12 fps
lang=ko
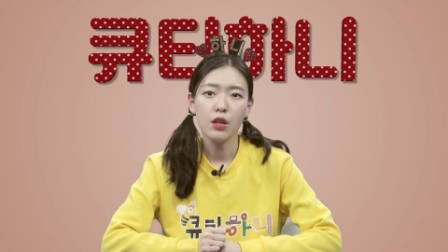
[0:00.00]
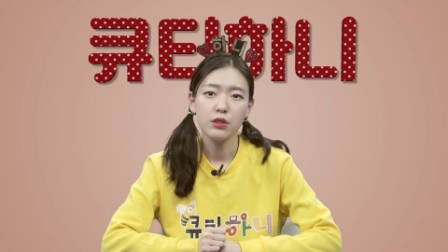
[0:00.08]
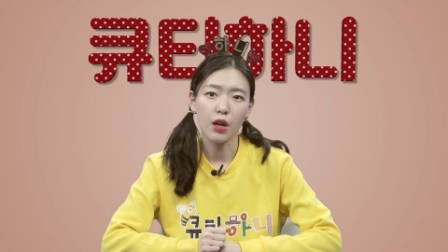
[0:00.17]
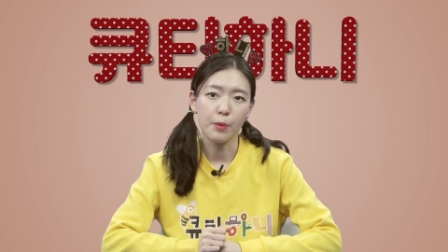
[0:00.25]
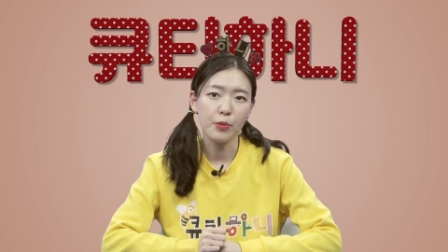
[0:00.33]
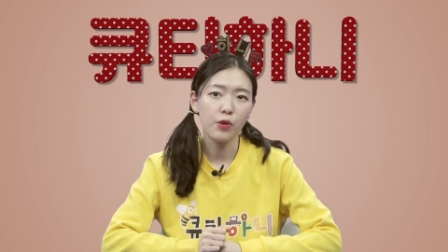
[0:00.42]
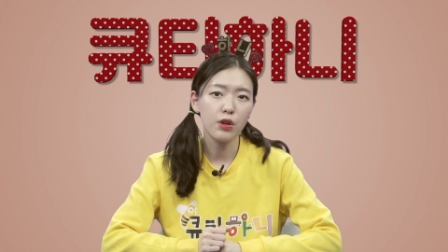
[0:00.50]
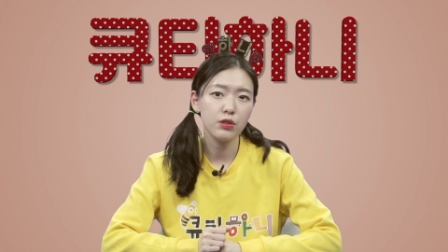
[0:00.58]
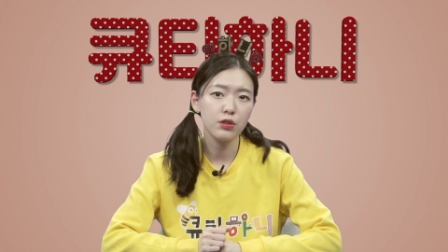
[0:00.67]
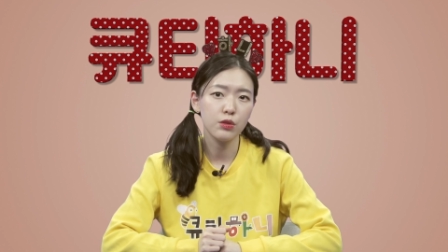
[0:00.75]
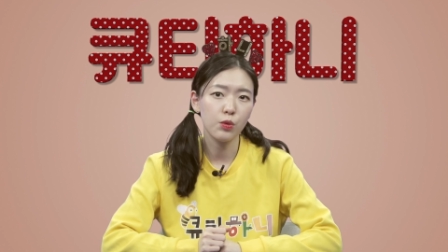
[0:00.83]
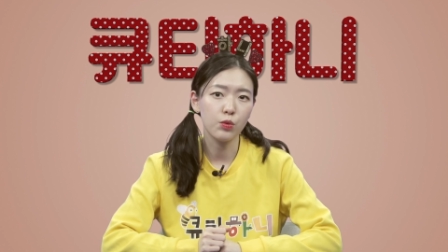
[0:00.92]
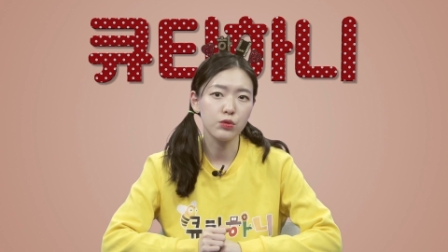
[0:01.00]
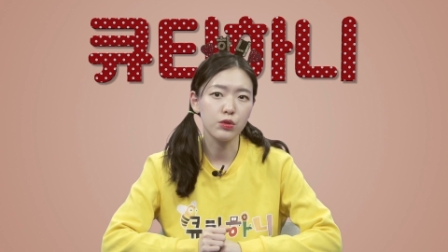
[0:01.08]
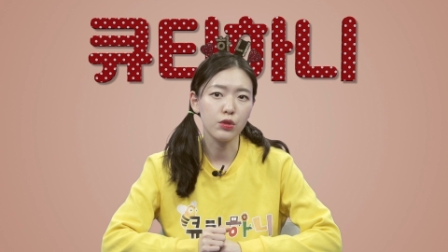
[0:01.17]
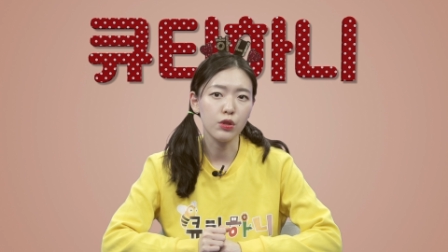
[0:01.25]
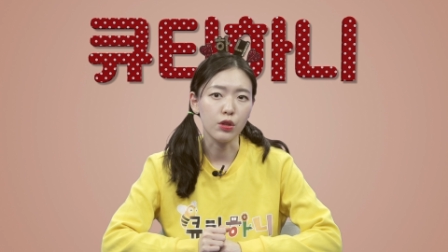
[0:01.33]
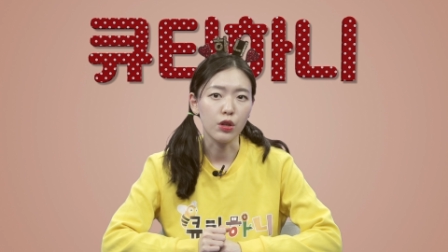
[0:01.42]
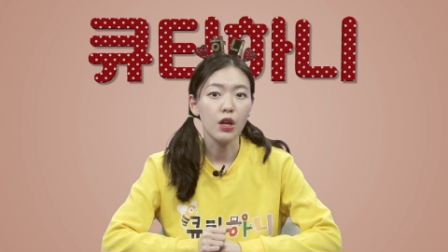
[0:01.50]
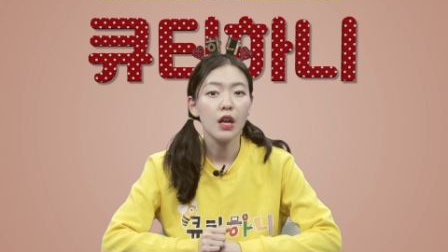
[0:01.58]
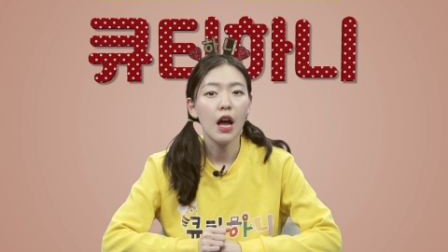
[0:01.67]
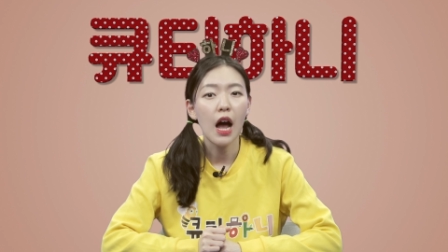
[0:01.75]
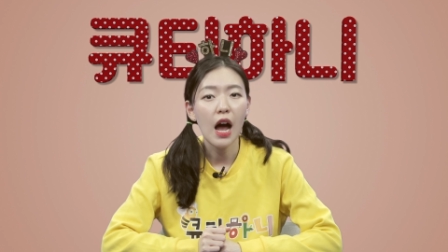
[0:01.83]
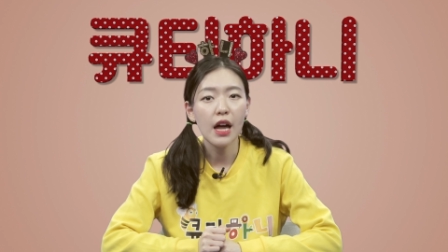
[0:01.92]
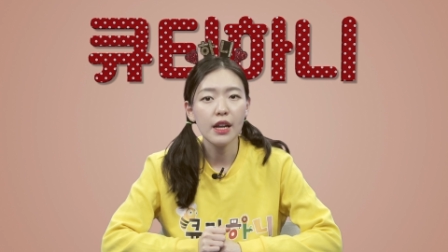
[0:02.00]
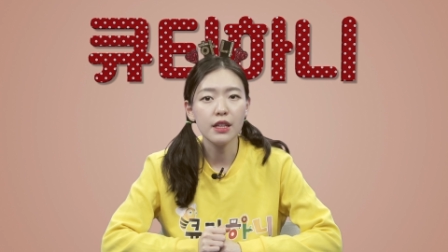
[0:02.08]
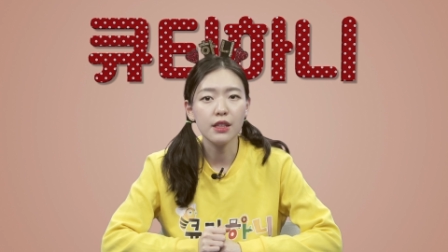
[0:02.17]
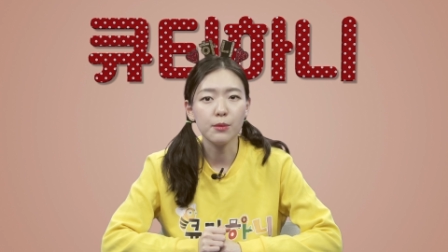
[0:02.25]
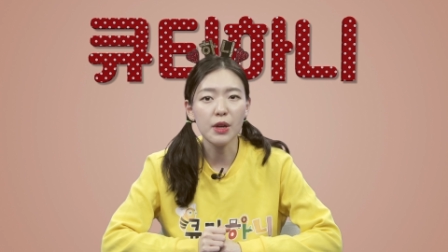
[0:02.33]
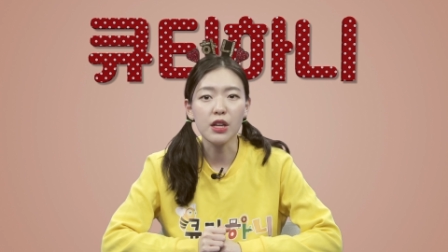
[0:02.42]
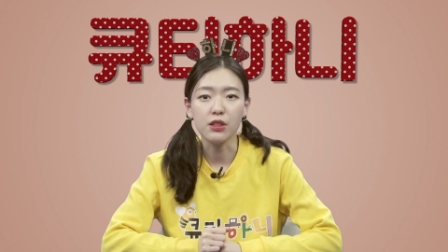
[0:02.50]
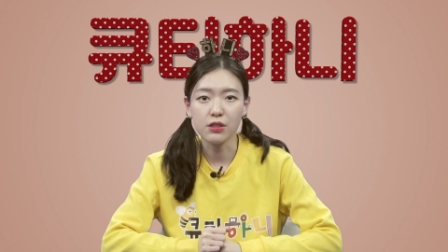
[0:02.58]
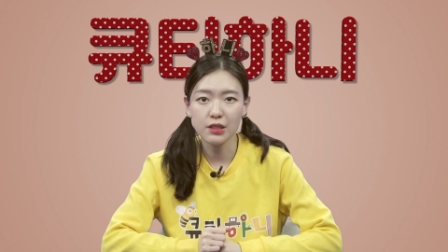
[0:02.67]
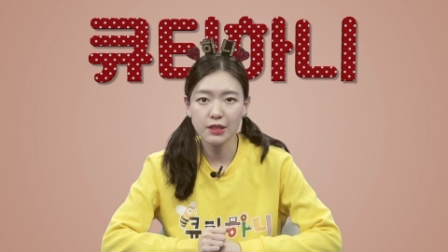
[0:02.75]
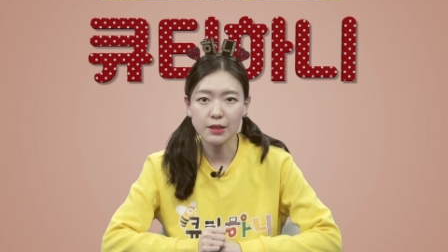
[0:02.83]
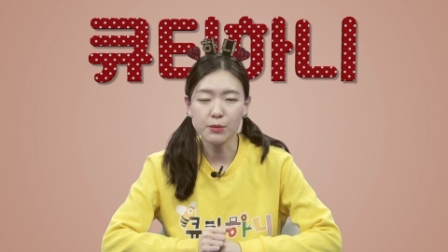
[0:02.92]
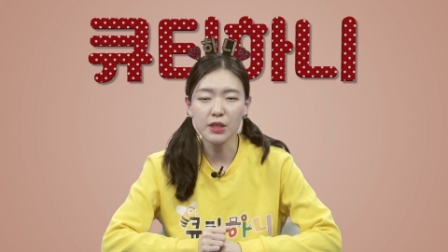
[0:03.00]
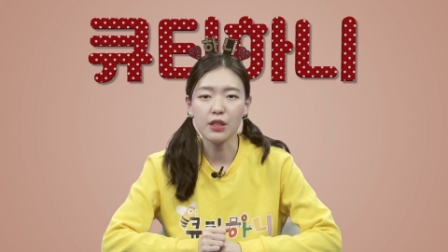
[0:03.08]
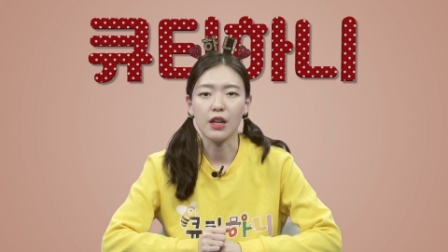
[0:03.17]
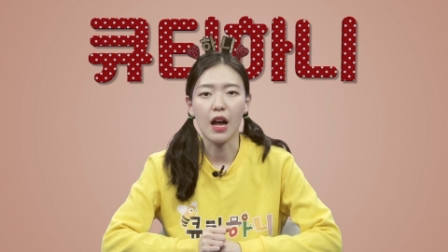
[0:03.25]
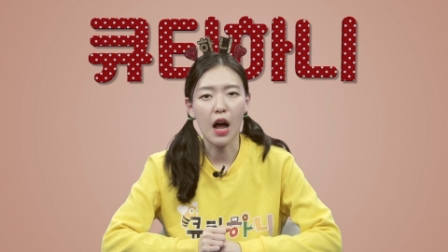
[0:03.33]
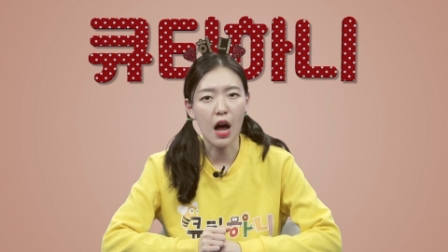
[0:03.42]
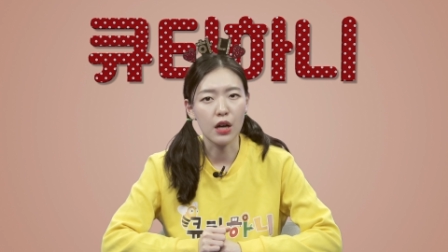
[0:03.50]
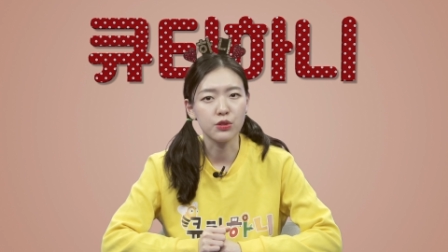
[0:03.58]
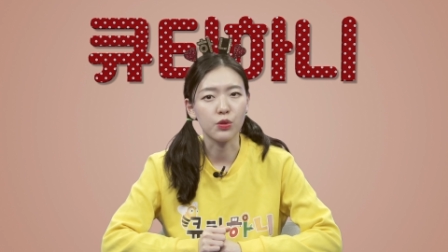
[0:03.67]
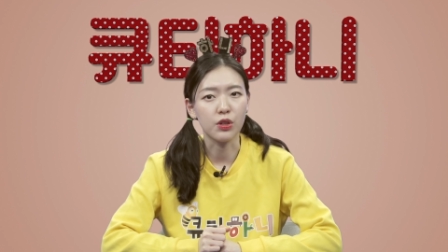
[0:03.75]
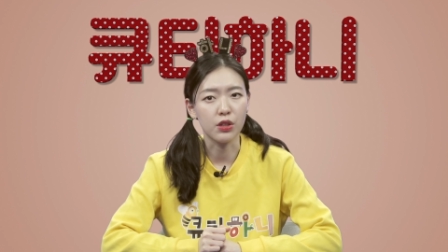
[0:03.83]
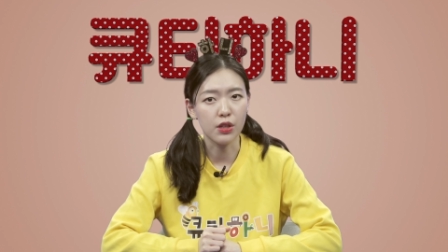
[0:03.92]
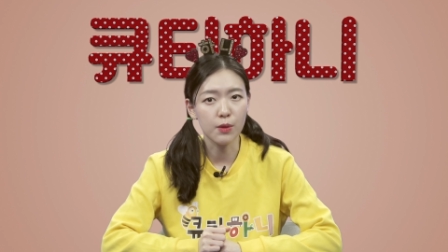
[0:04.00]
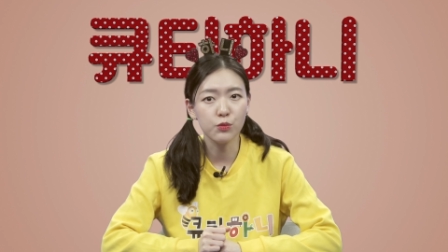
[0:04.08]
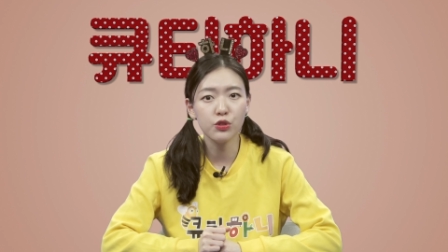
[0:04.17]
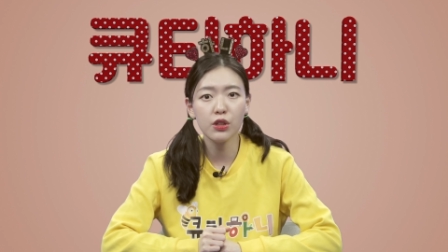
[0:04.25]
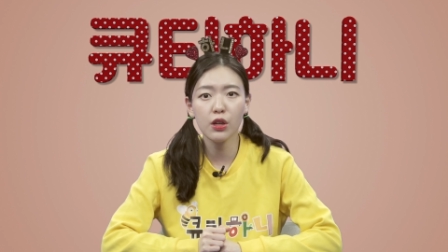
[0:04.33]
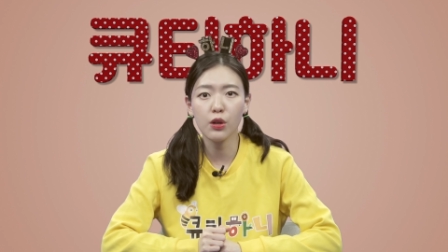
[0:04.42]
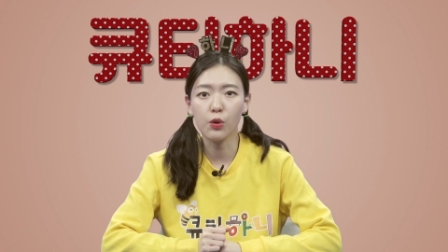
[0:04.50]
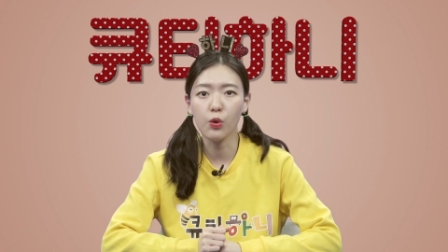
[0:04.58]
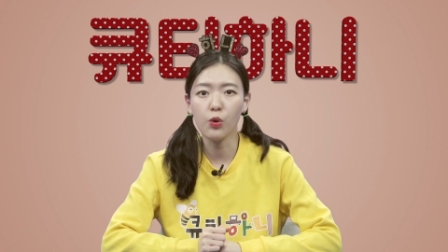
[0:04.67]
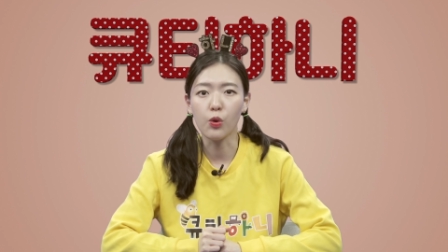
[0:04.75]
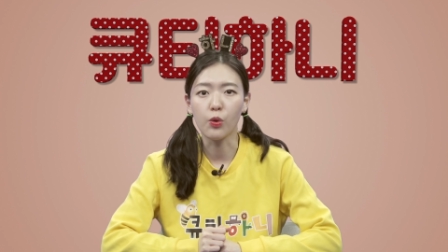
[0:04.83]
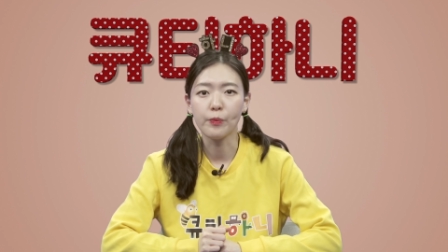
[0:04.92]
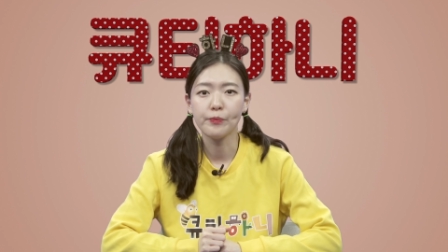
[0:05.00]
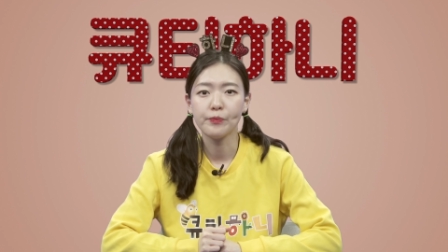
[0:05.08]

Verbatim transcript: 잡혀가시는 것이 하나님의 뜻임을 아셨기 때문이에요.